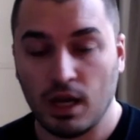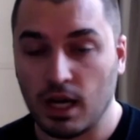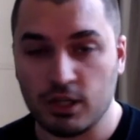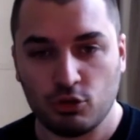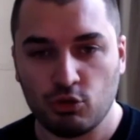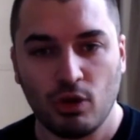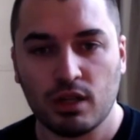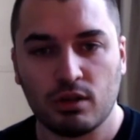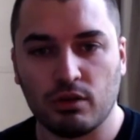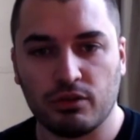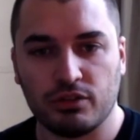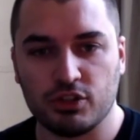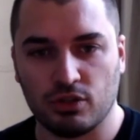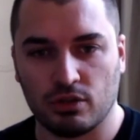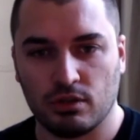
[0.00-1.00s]
Ah, je suis
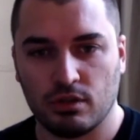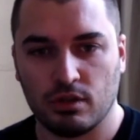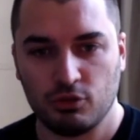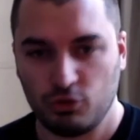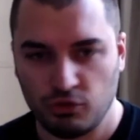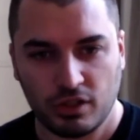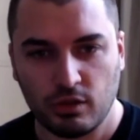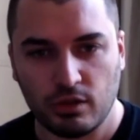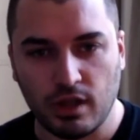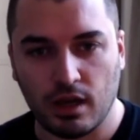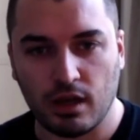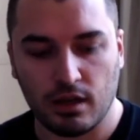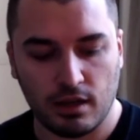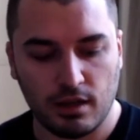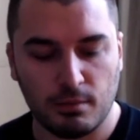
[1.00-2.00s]
intransigeant, je suis un
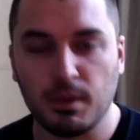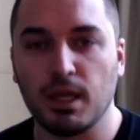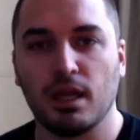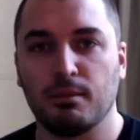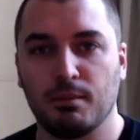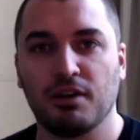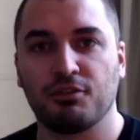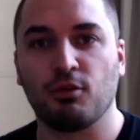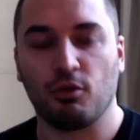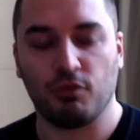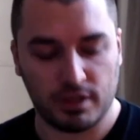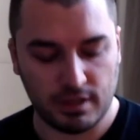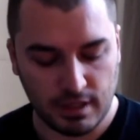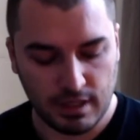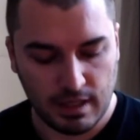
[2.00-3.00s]
connard. Mais, mais à fond, en
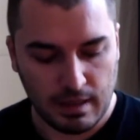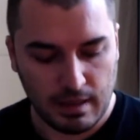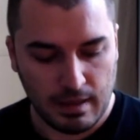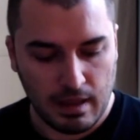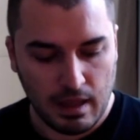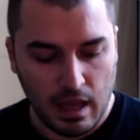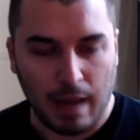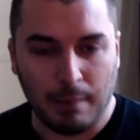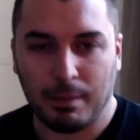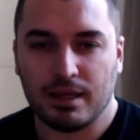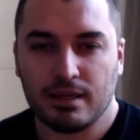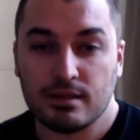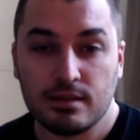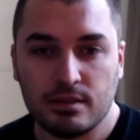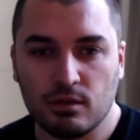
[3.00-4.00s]
fait.
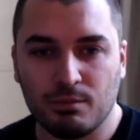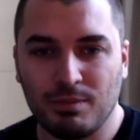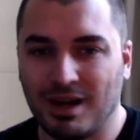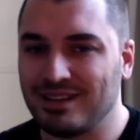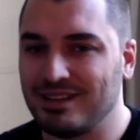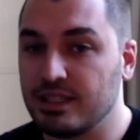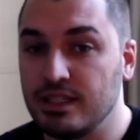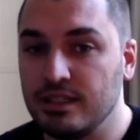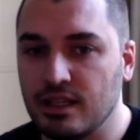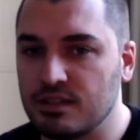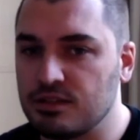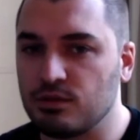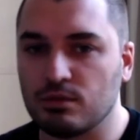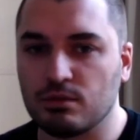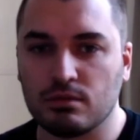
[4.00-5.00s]
Après, si on parle
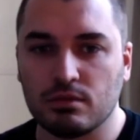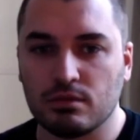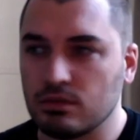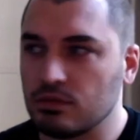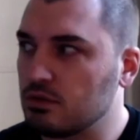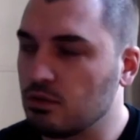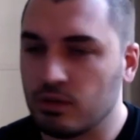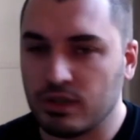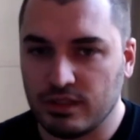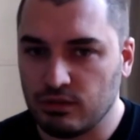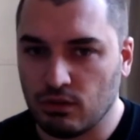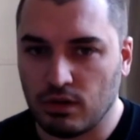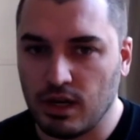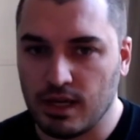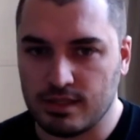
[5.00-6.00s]
d'équitation, euh, de hockey
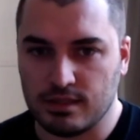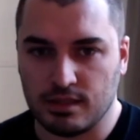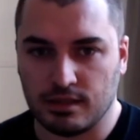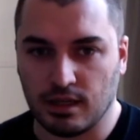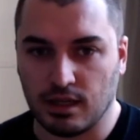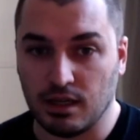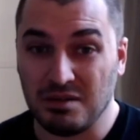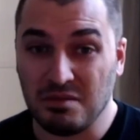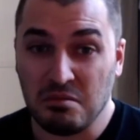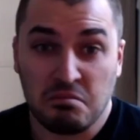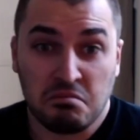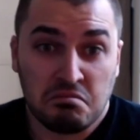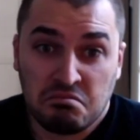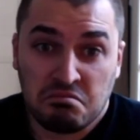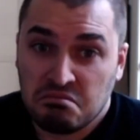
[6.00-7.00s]
sur glace, etc.,
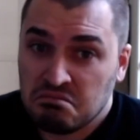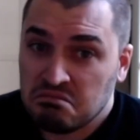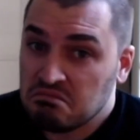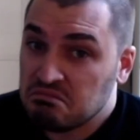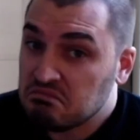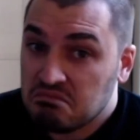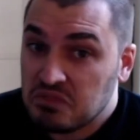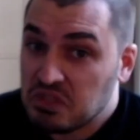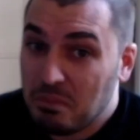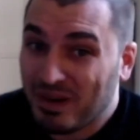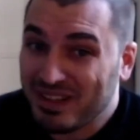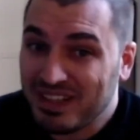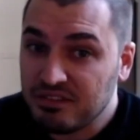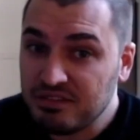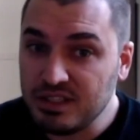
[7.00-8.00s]
j'ai
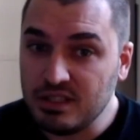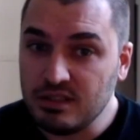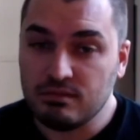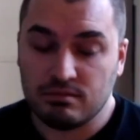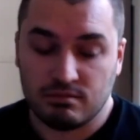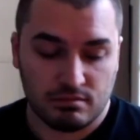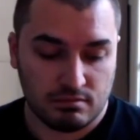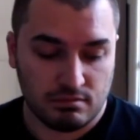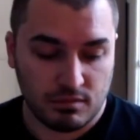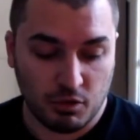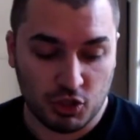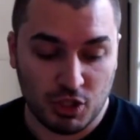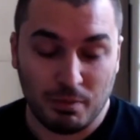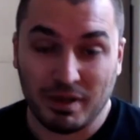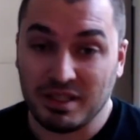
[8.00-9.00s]
pas d'avis.
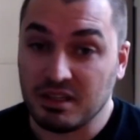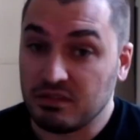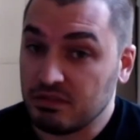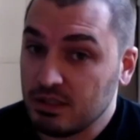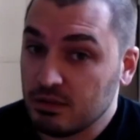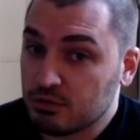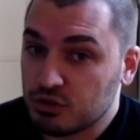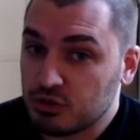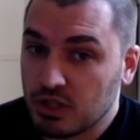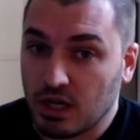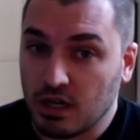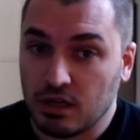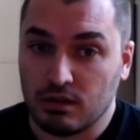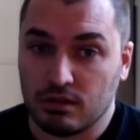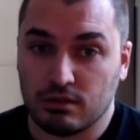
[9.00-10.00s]
Quand j'ai pas d'avis, en
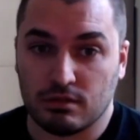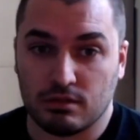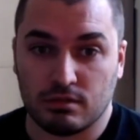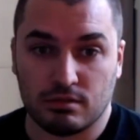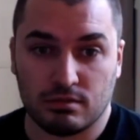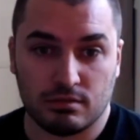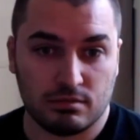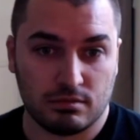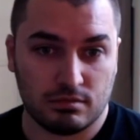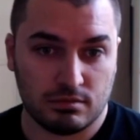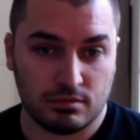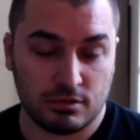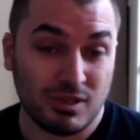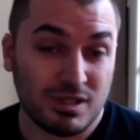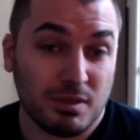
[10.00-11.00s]
général, euh,
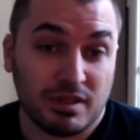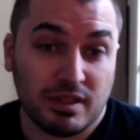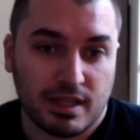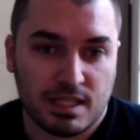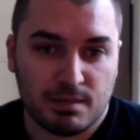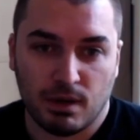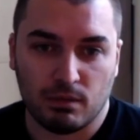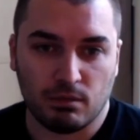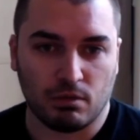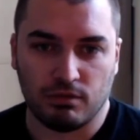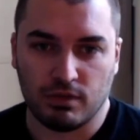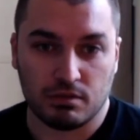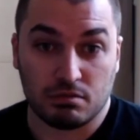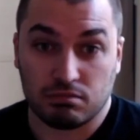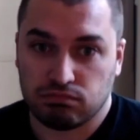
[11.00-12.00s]
soit ça m'intéresse pas, donc en
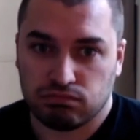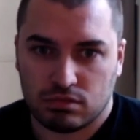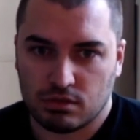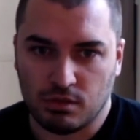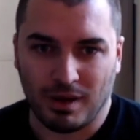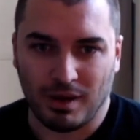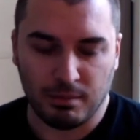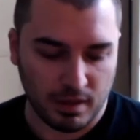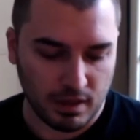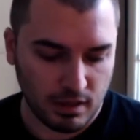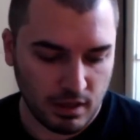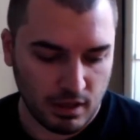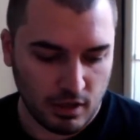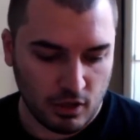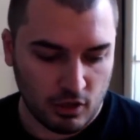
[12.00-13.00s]
fait, j'en parle
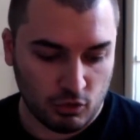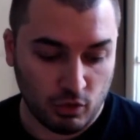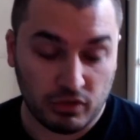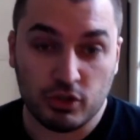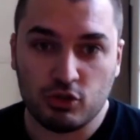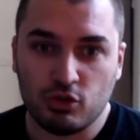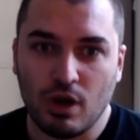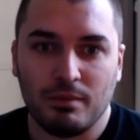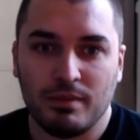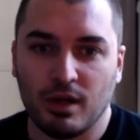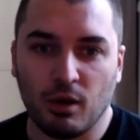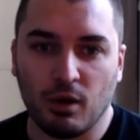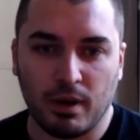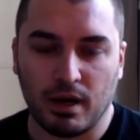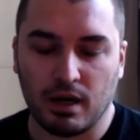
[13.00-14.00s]
pas. Soit si je suis amené
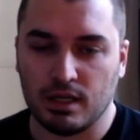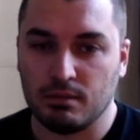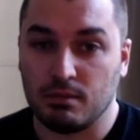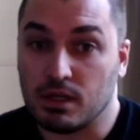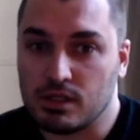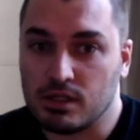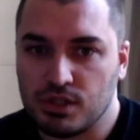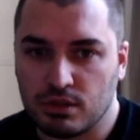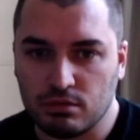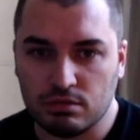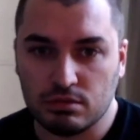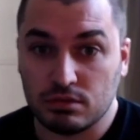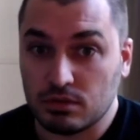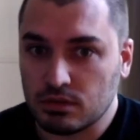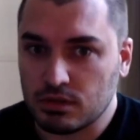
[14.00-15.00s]
à en parler, bah,
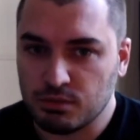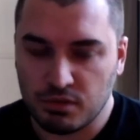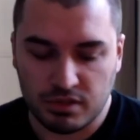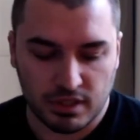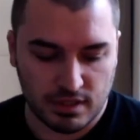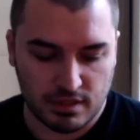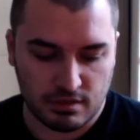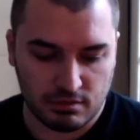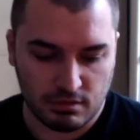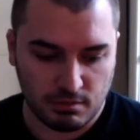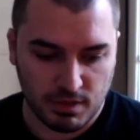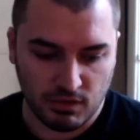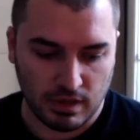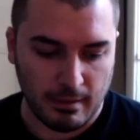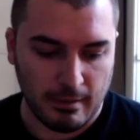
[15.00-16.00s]
j'écoute, je pose des questions,
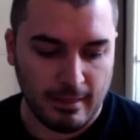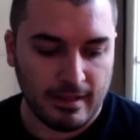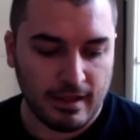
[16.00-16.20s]
mais voilà.